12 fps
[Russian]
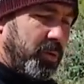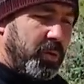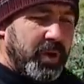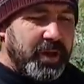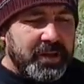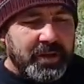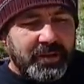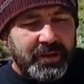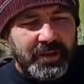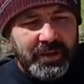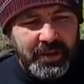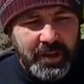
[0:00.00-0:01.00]
уходить,
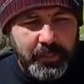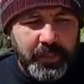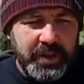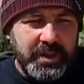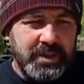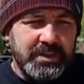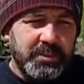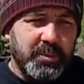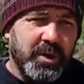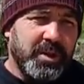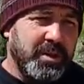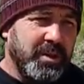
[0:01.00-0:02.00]
и под низом
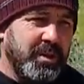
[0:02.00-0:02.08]
уходить.